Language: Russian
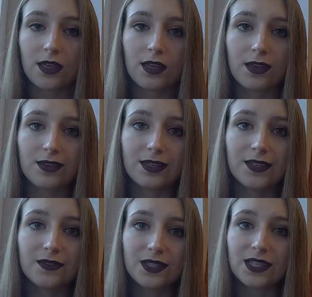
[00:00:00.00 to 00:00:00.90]
И
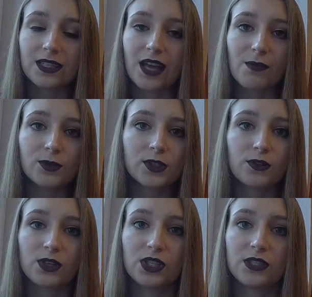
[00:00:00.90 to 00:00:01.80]
не всегда можно
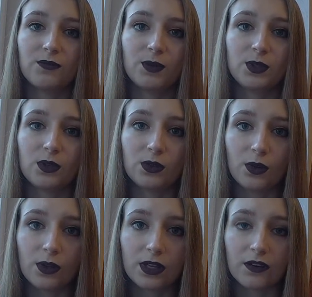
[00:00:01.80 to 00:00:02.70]
вложиться в 500
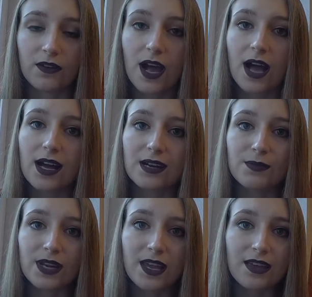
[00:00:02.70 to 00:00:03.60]
долларов.
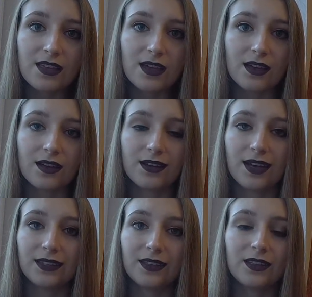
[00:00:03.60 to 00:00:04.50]
Кормление –
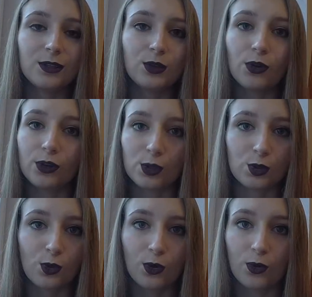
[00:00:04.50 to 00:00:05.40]
это не только
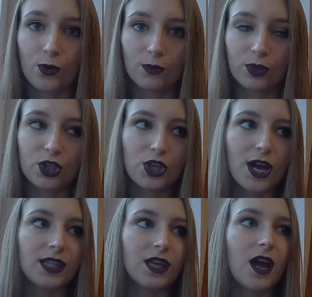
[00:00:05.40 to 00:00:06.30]
сухой корм, точнее,
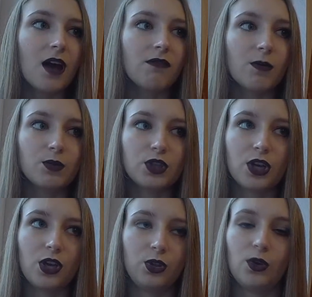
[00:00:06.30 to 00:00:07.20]
это
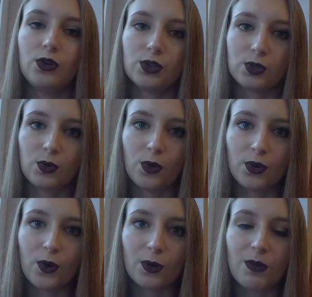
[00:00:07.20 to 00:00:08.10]
вообще не только сухой
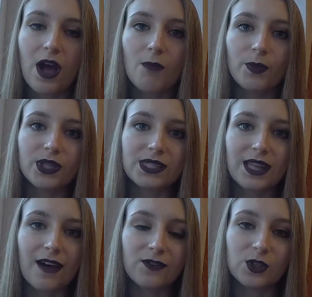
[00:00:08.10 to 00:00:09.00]
корм.
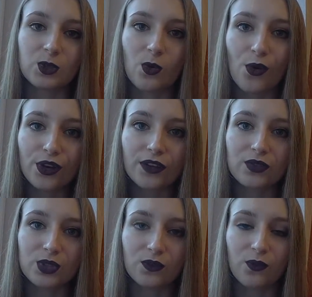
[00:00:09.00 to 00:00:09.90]
Представьте, сколько
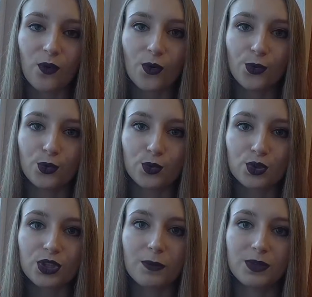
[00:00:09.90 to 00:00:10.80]
всего
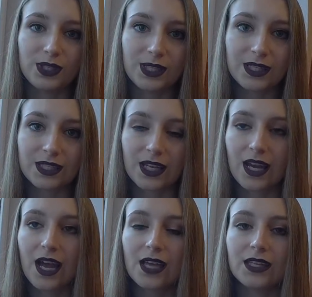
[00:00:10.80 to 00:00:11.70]
нужно птице.
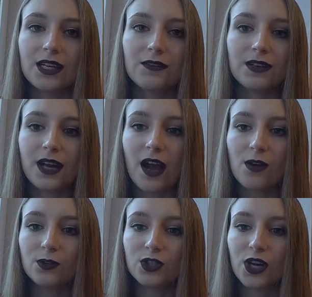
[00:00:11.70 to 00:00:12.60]
Не
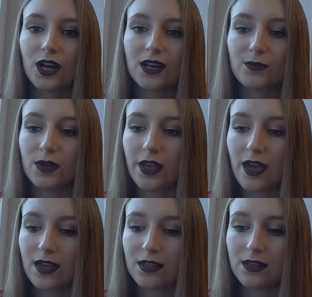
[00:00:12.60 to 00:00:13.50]
говоря уже о
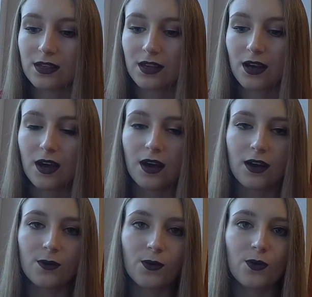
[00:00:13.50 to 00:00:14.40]
кормлении,
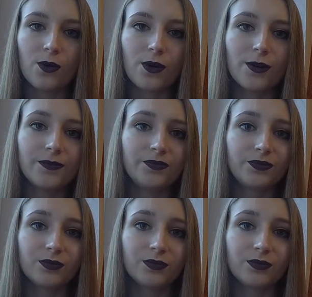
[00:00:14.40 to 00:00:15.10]
о